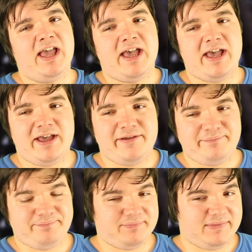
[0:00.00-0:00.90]

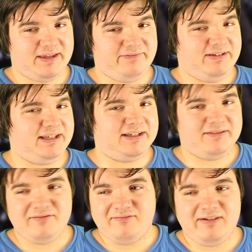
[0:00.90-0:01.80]
Ähm, wegen
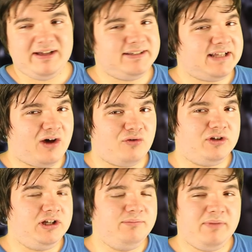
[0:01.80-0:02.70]
was auch
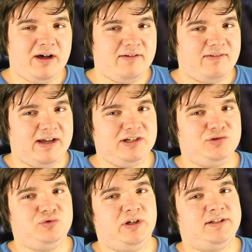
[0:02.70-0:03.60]
immer, weil
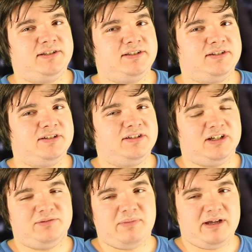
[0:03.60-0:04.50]
du jetzt, sag
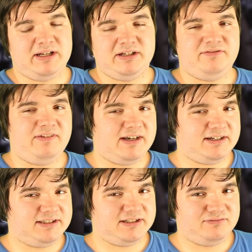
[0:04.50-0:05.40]
ich mal, eine
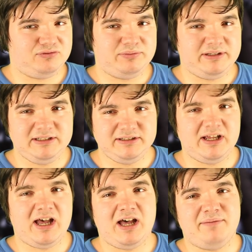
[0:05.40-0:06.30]
Werkstatt für
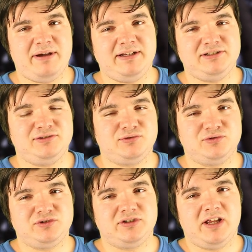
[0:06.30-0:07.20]
Behinderte arbeiten
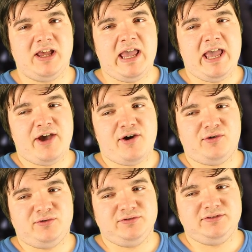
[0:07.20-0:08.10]
tust
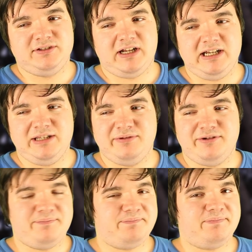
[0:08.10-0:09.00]
und
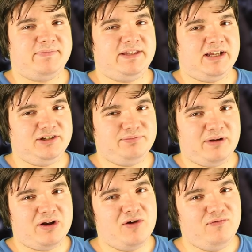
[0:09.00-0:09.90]
teilweise, sag ich
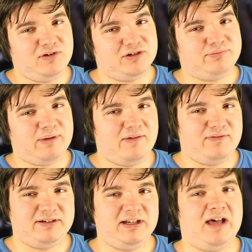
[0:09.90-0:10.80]
mal, öfters mal
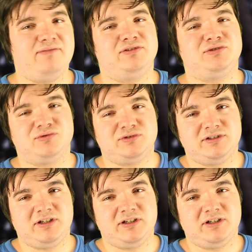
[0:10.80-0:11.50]
verschlafen tut.